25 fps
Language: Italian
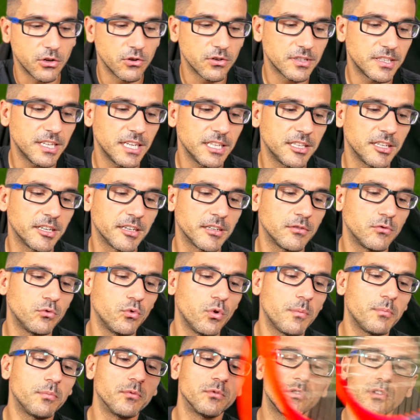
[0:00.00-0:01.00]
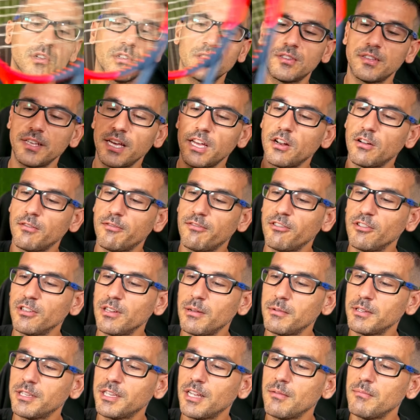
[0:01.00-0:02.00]
Oxetic 2.0
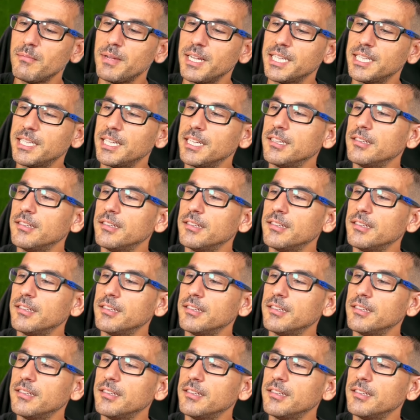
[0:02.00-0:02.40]
fondamentalmente